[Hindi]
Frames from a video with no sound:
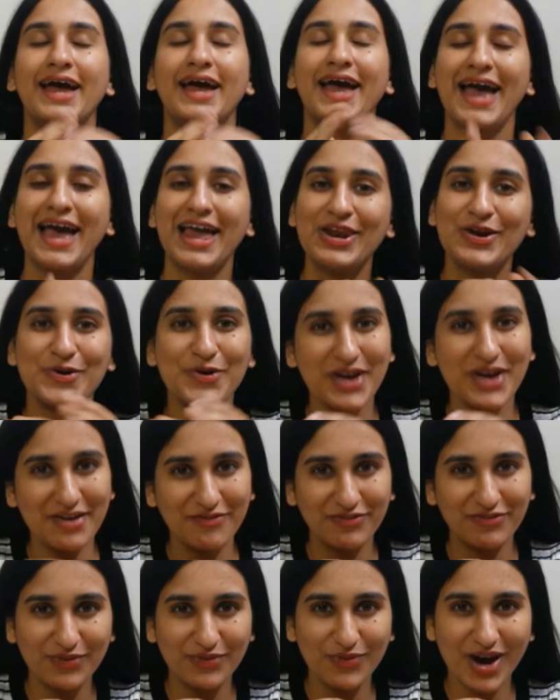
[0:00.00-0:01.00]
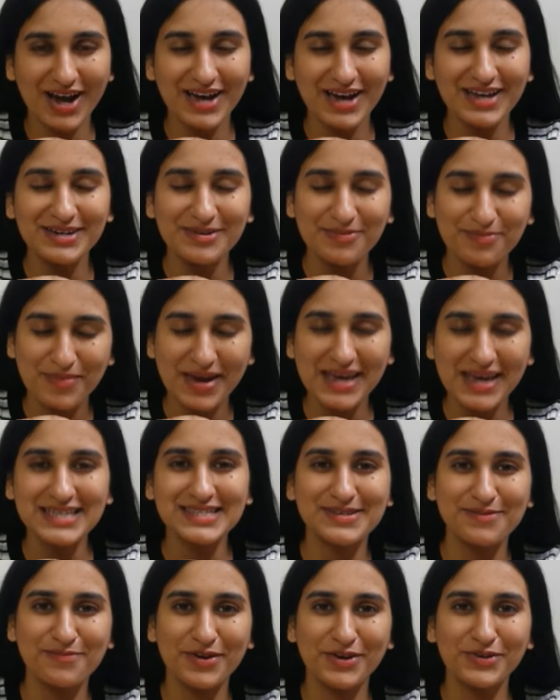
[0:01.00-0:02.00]
हेलो एवरीवन मैं
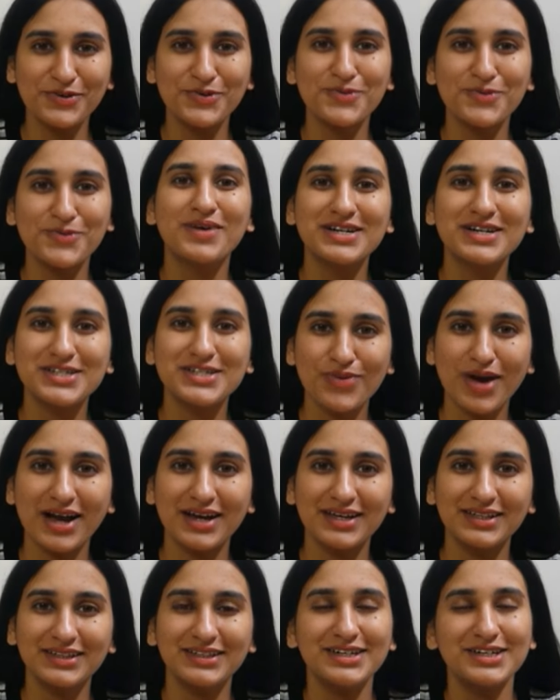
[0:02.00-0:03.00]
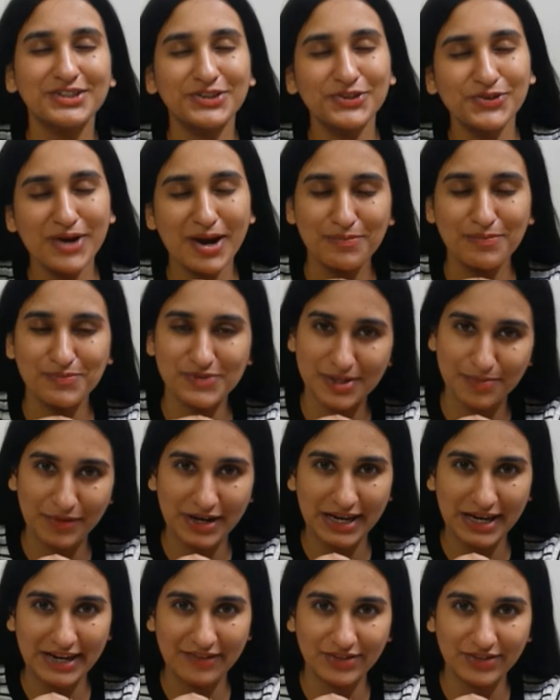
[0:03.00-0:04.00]
सिमरन गुम्बर स्वागत करती हूँ आप सबका
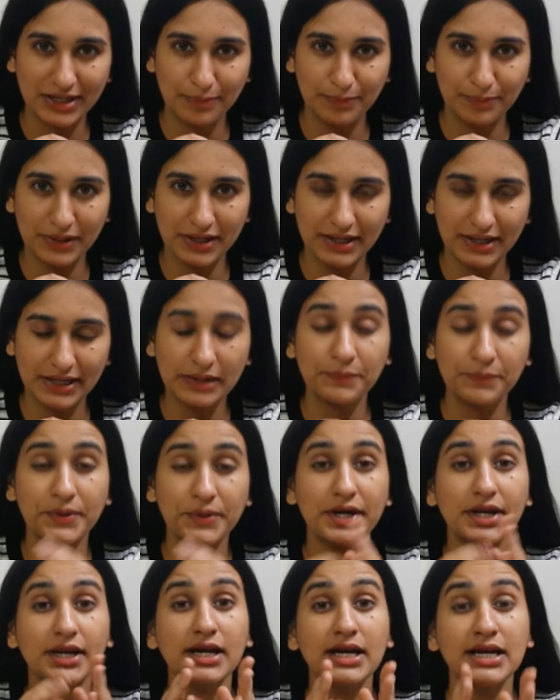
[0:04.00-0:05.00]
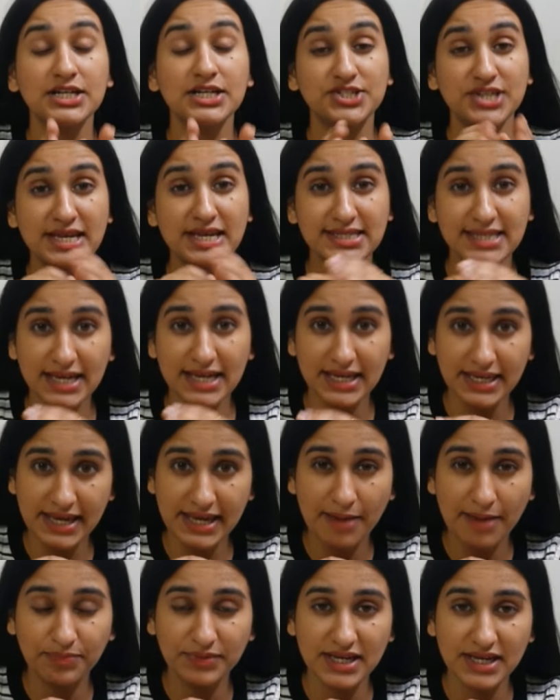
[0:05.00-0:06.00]
लेवल अप लर्निंग पर जैसा कि आप
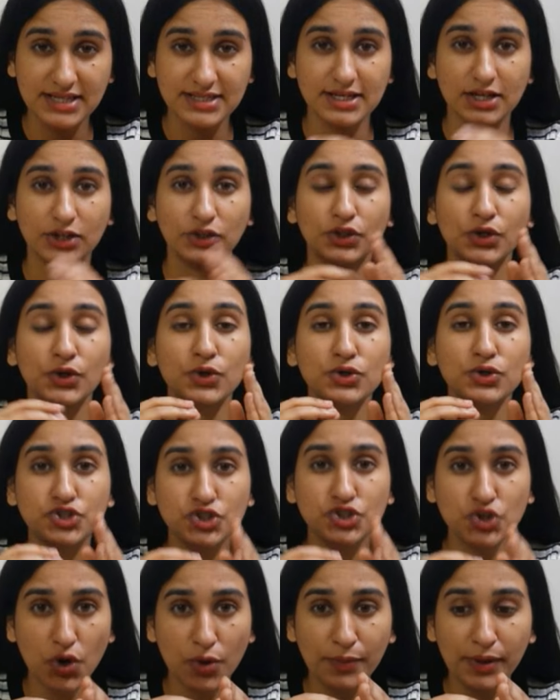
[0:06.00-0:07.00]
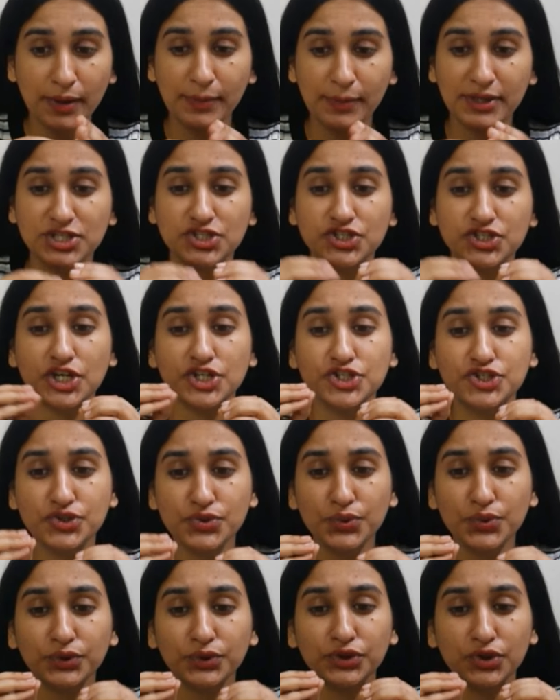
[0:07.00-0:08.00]
देख सकते हो जो भी बच्चे
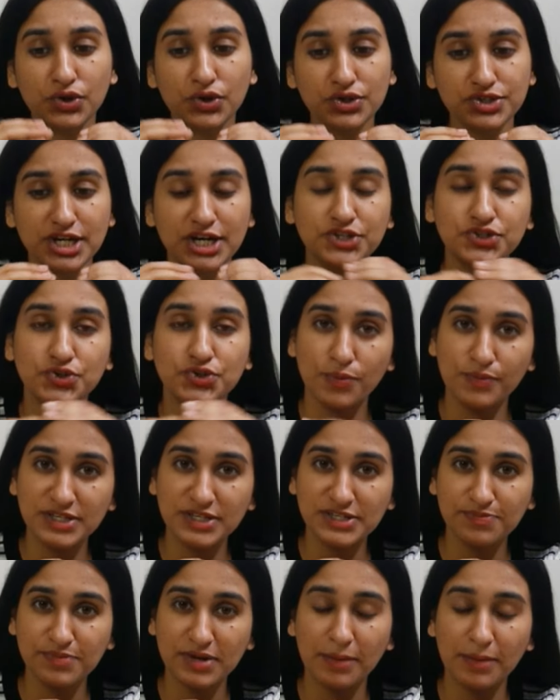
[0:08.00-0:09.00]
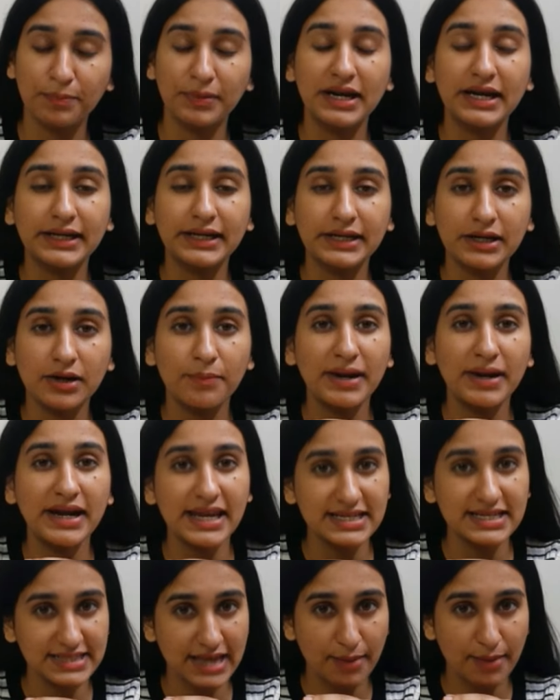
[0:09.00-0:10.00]
जून 2024 में अपने टर्मेट
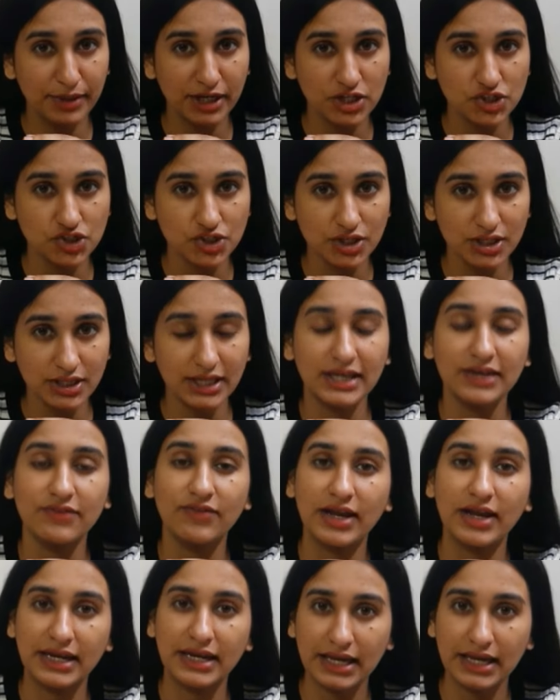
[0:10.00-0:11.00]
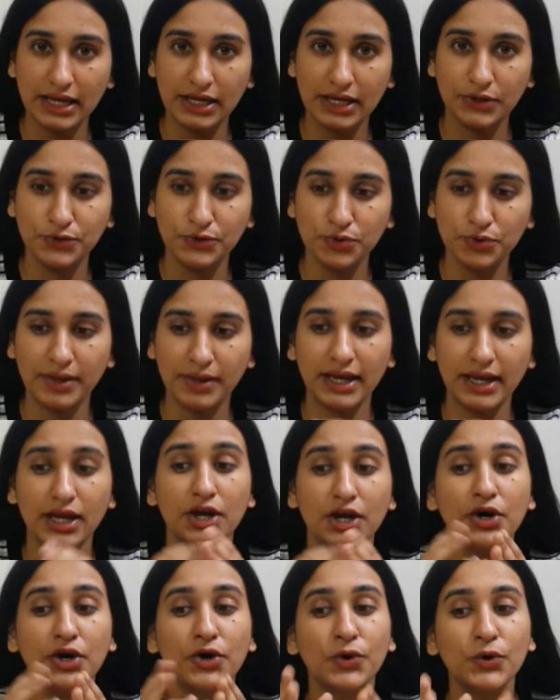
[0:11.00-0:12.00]
एग्जामिनेशन देने वाले हैं इग्नू में
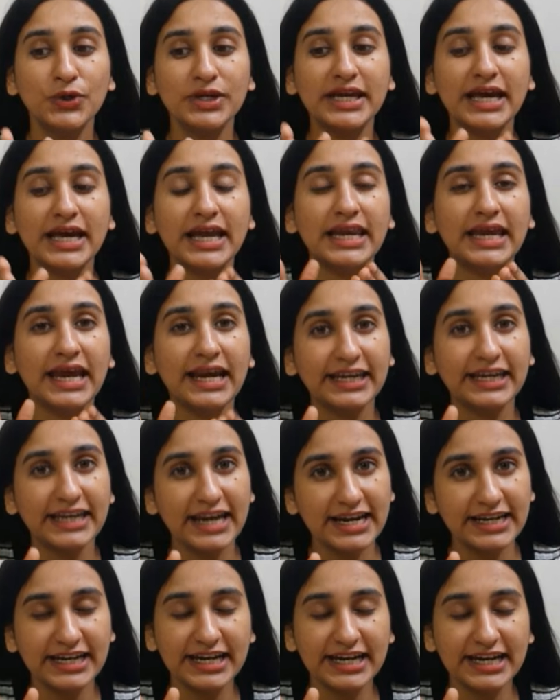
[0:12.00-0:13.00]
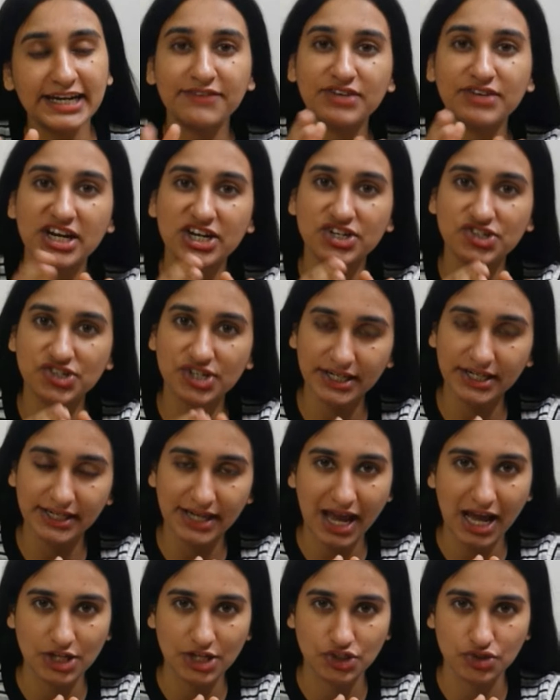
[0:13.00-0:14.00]
उनके लिए टेंटेटिव डेट शीट
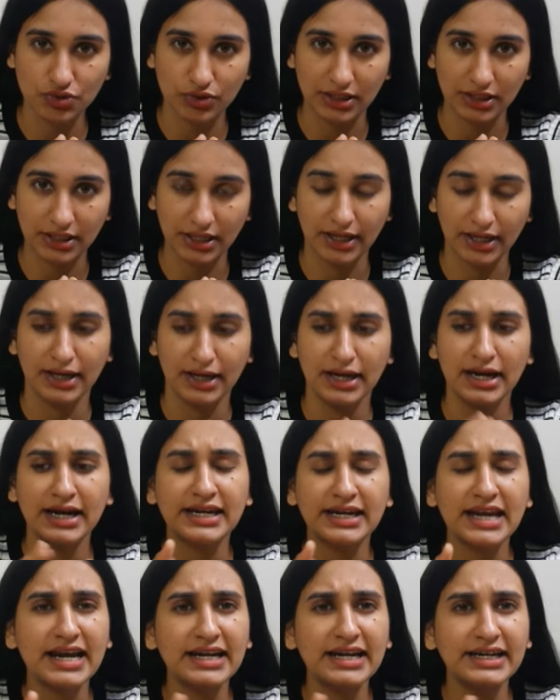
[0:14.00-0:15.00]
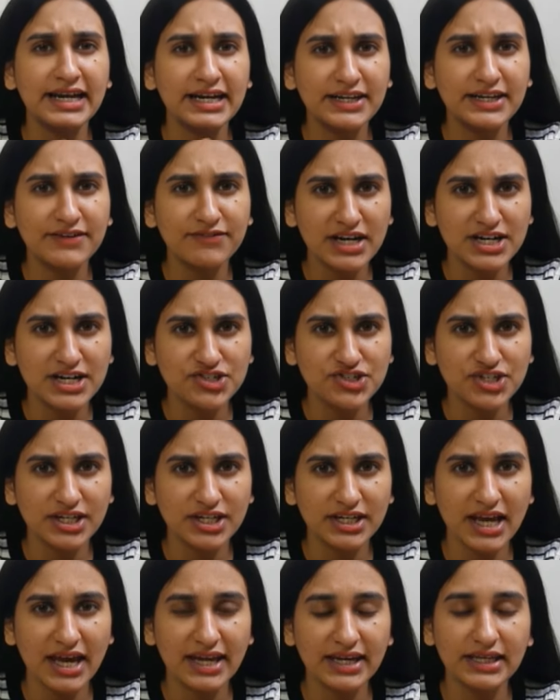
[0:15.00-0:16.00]
आ चुकी है टेंटेटिव डेट शीट
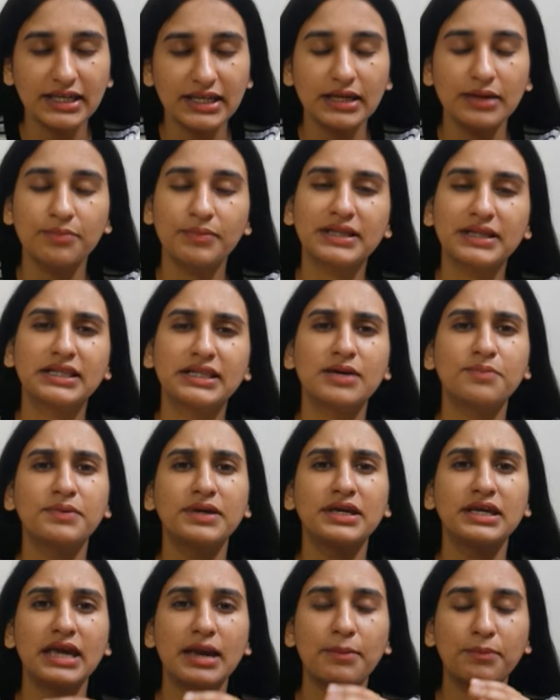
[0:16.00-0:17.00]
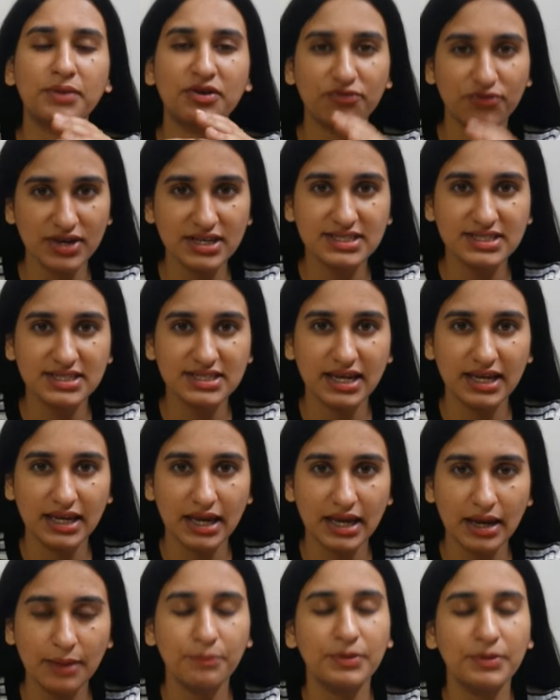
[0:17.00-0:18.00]
यानी कि मतलब कि ये अभी फिक्स नहीं है
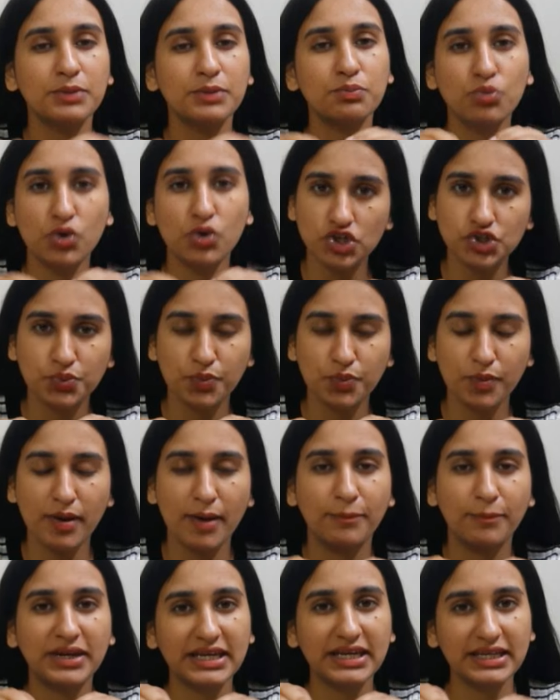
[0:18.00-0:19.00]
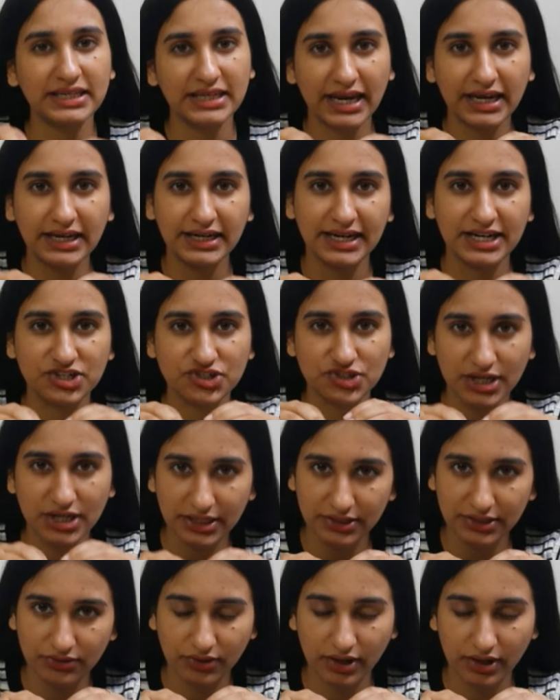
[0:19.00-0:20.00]
बट मोस्ट प्रोबेबली यही डेट
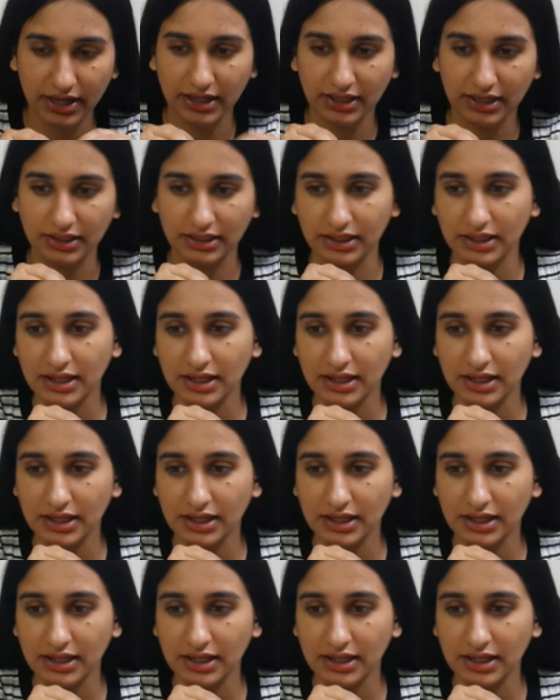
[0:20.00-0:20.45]
शीट रहेगी